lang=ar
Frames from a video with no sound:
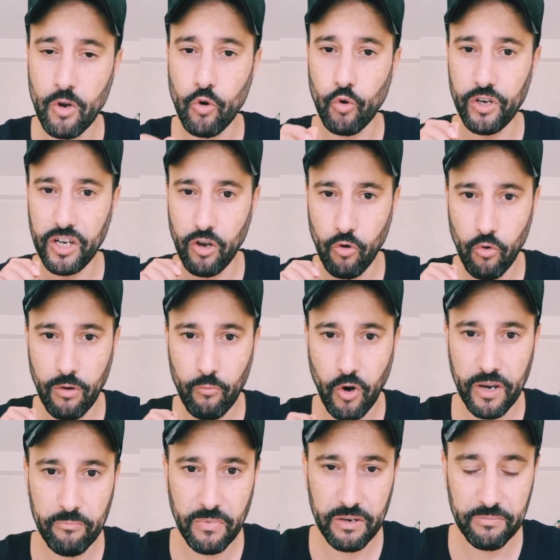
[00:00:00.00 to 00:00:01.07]
واللي هو
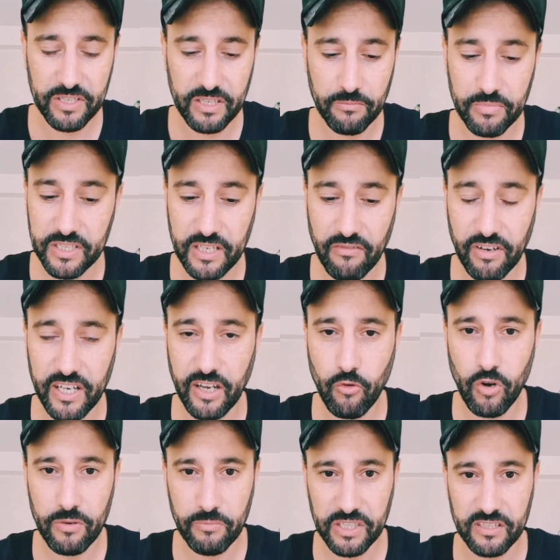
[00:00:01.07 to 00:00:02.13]
مهمه بزاف
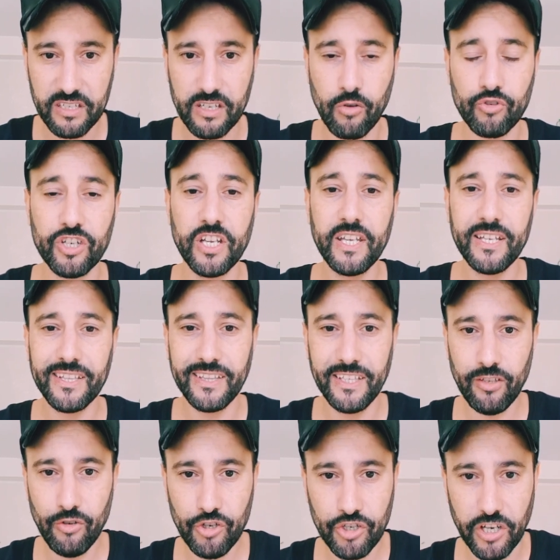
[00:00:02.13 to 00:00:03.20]
الاخوان ما تنساوش
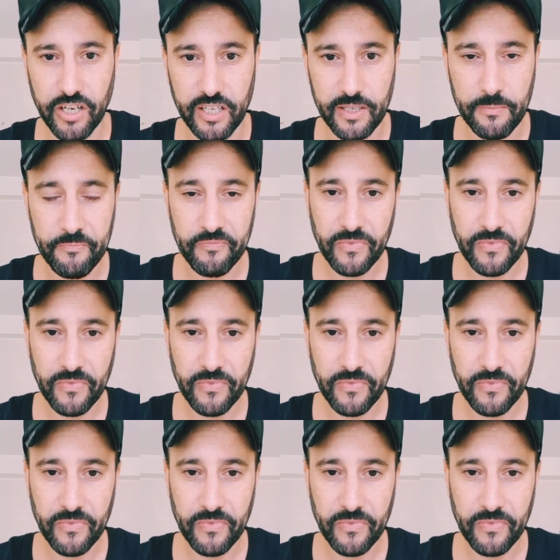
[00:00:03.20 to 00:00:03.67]
22